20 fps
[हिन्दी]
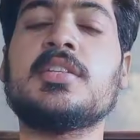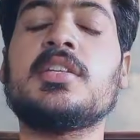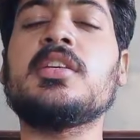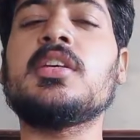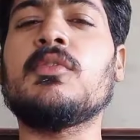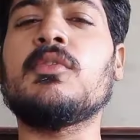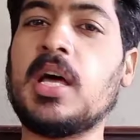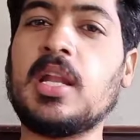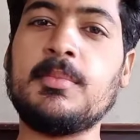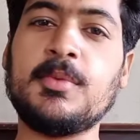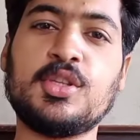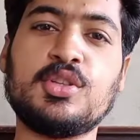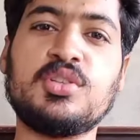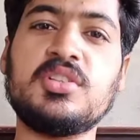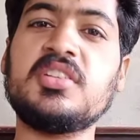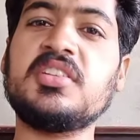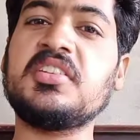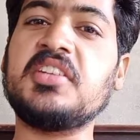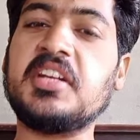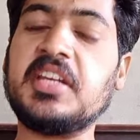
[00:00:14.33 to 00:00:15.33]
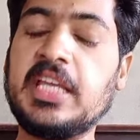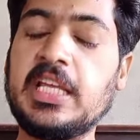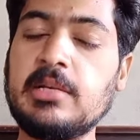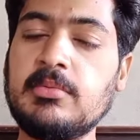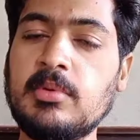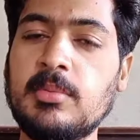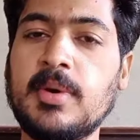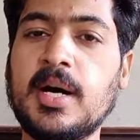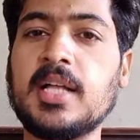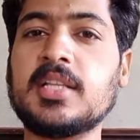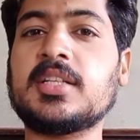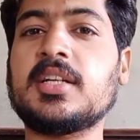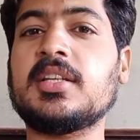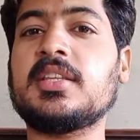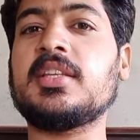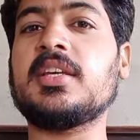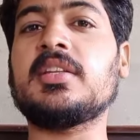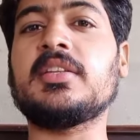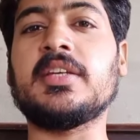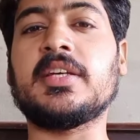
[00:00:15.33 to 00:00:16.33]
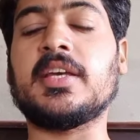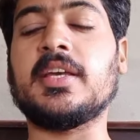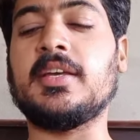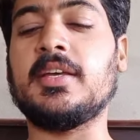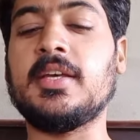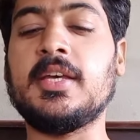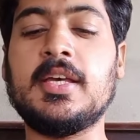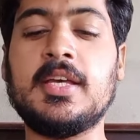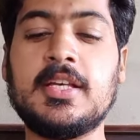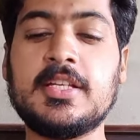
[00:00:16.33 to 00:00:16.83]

के ज़रिए बारे में थोड़ी डिटेल में बात करते हैं देखें